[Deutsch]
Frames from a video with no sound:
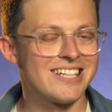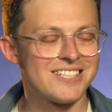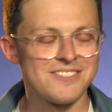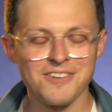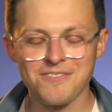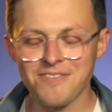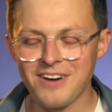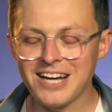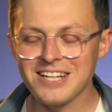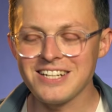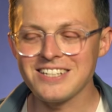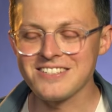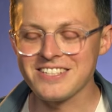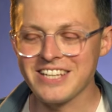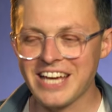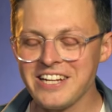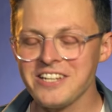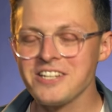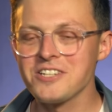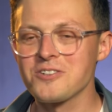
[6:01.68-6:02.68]
Das Verfahren, das
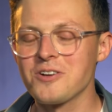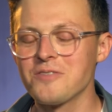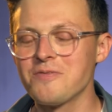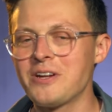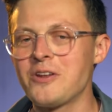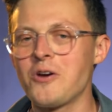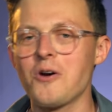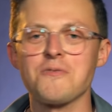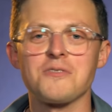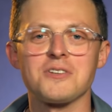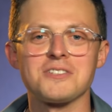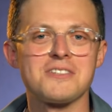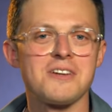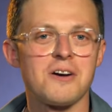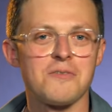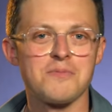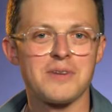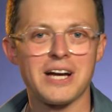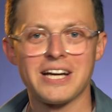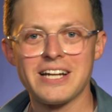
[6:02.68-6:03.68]
kennt ihr schon, wenn ihr öfters
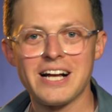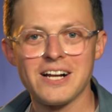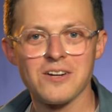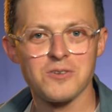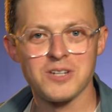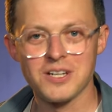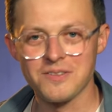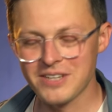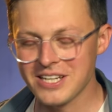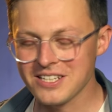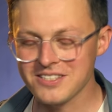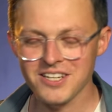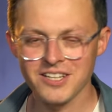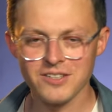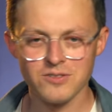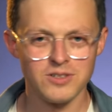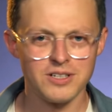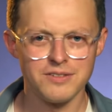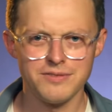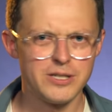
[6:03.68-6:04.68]
hier auf dem Kanal unterwegs
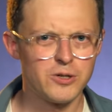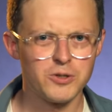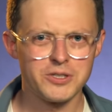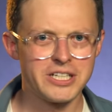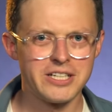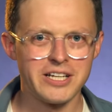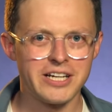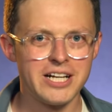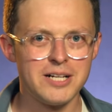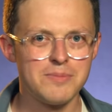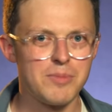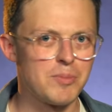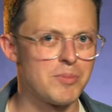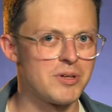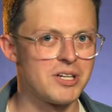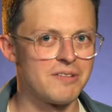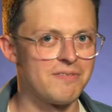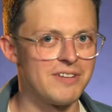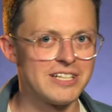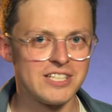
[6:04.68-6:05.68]
seid oder wenn ihr euch generell mal
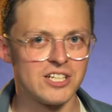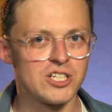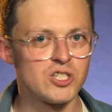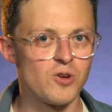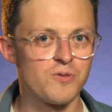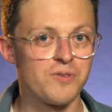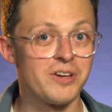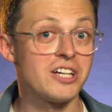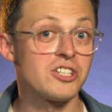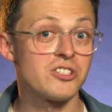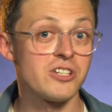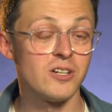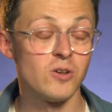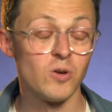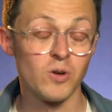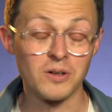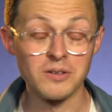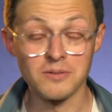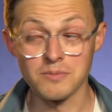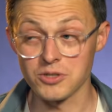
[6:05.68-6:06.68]
mit der
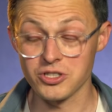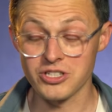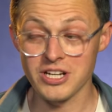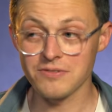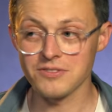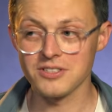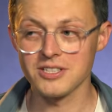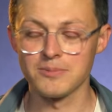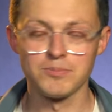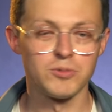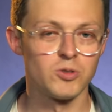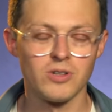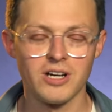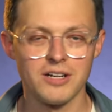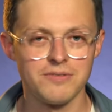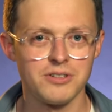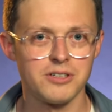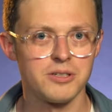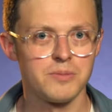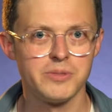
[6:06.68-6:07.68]
Wasserstoffherstellung beschäftigt habt
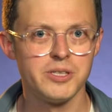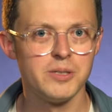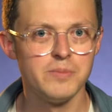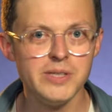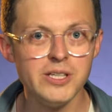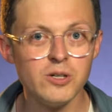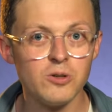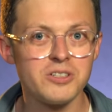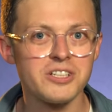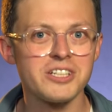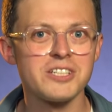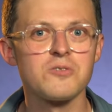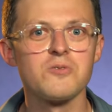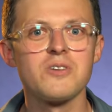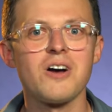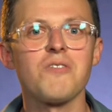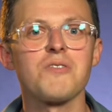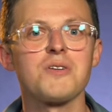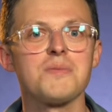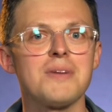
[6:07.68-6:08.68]
oder einfach im Chemieunterricht
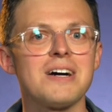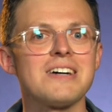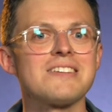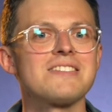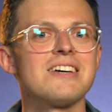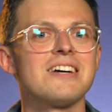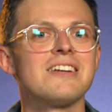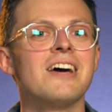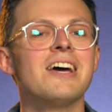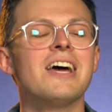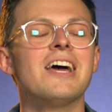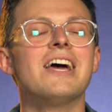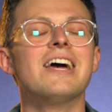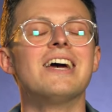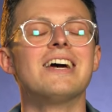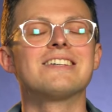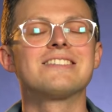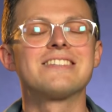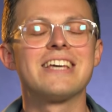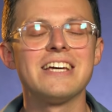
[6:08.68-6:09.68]
gut aufgepasst habt.
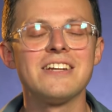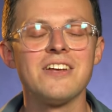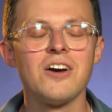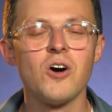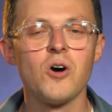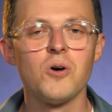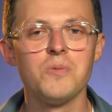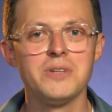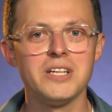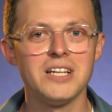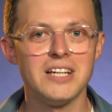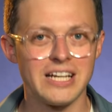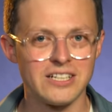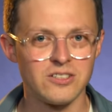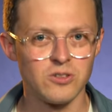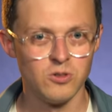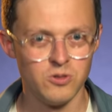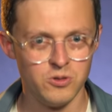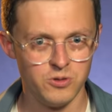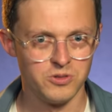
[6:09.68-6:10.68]
Es geht um die
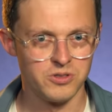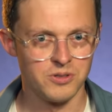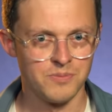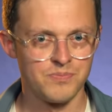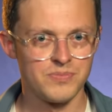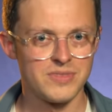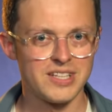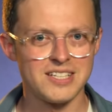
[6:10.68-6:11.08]
Elektrolyse.